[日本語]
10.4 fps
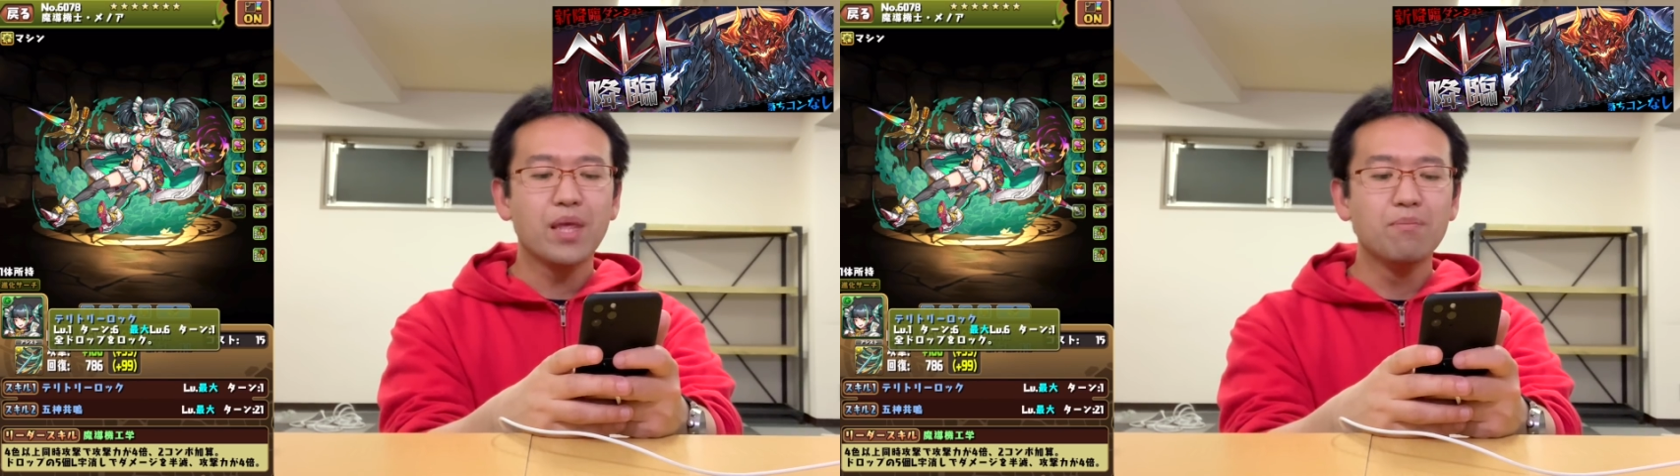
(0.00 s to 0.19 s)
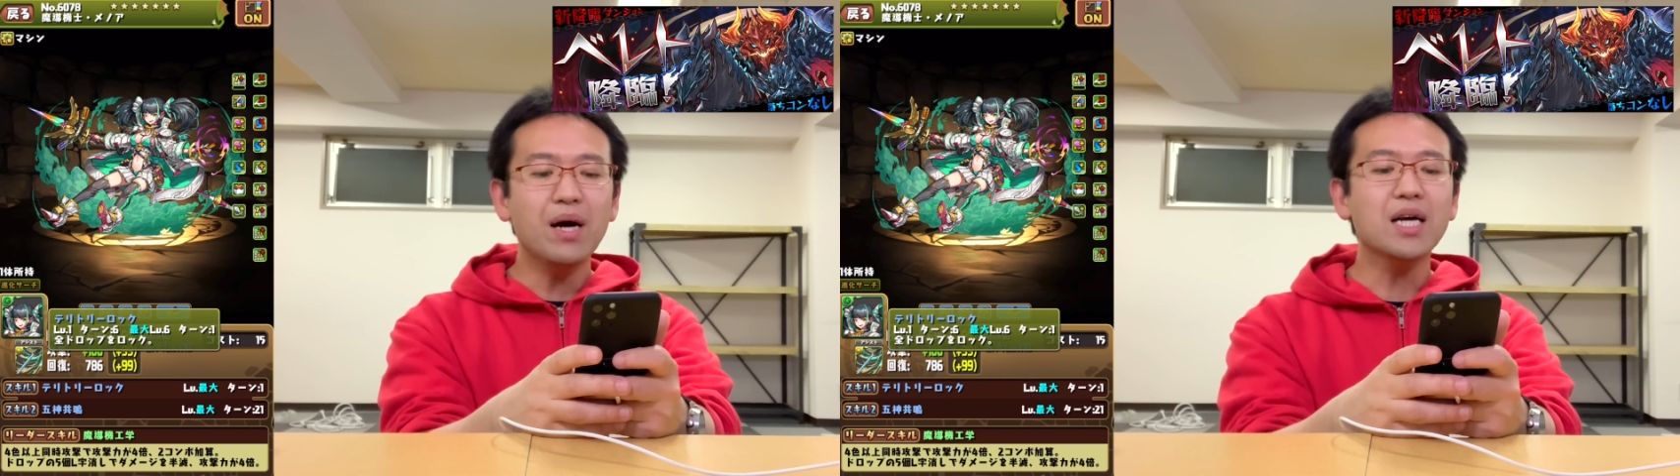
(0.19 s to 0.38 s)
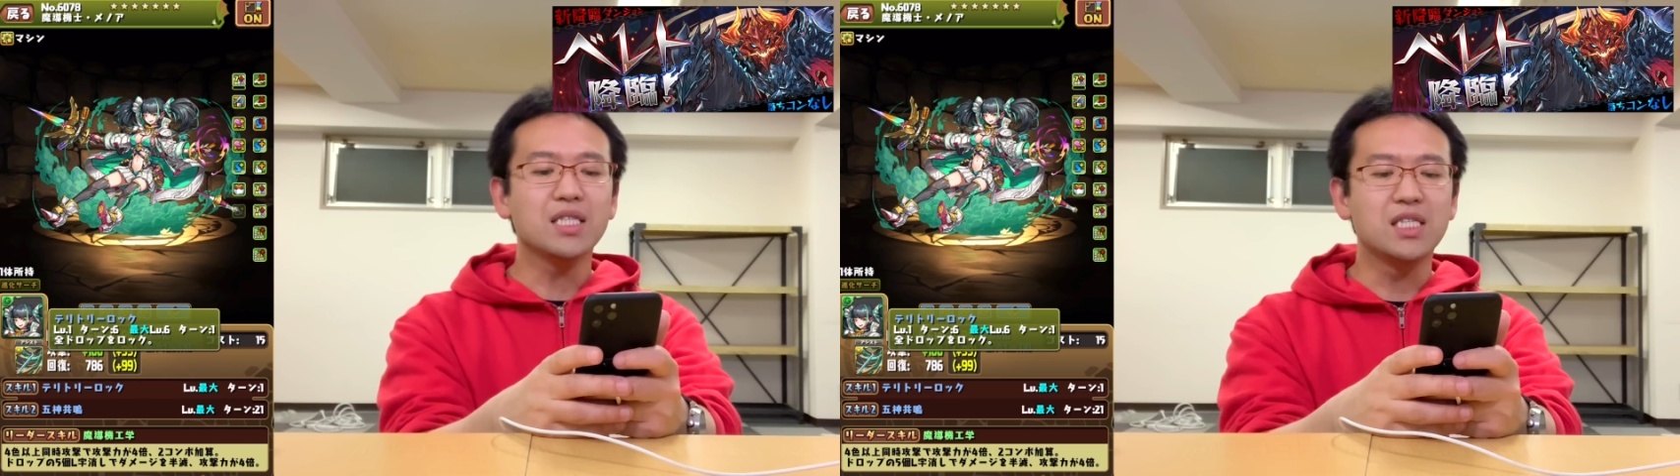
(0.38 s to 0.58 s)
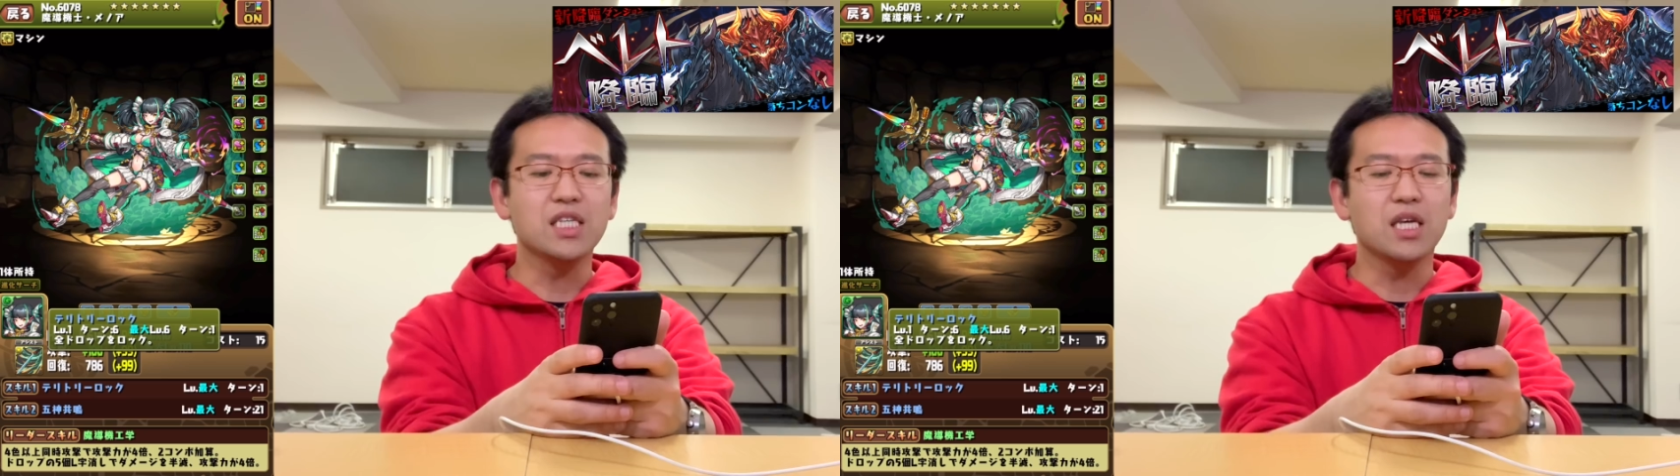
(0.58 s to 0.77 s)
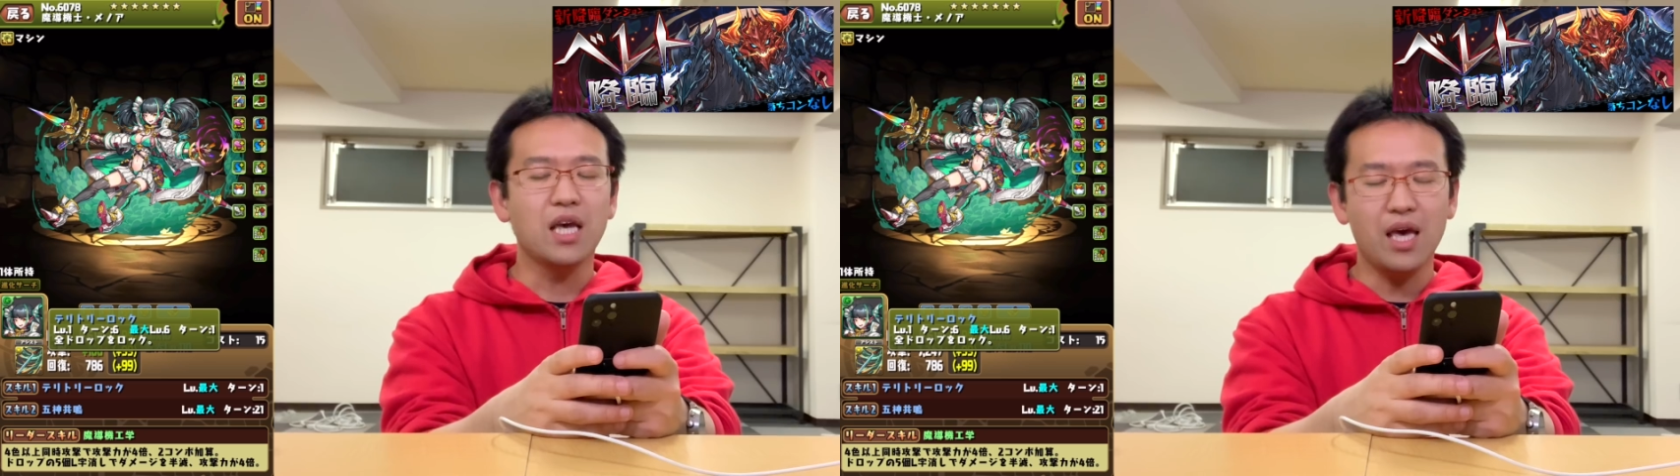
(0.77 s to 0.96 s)
万が
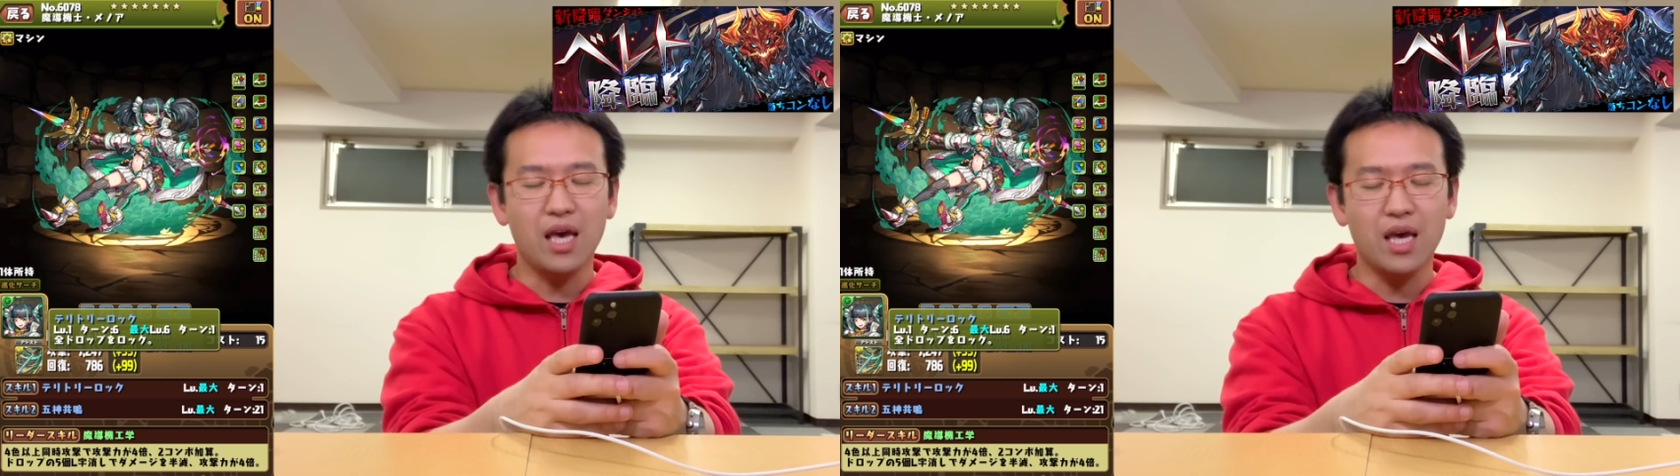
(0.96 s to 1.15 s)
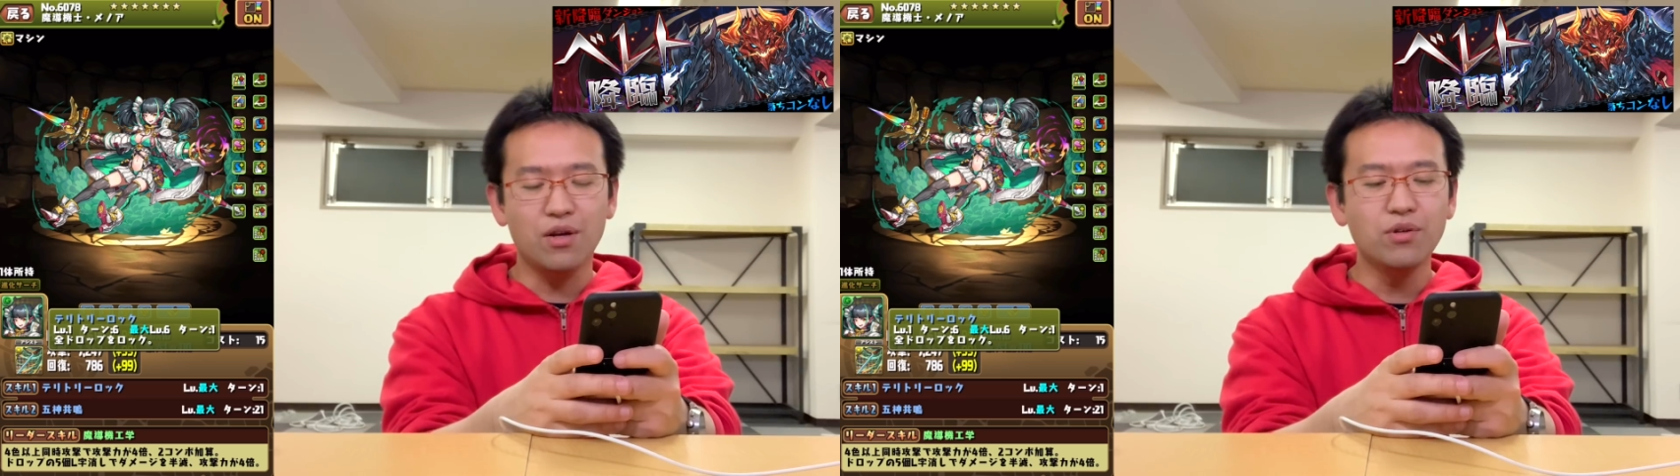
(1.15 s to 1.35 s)
一、えー、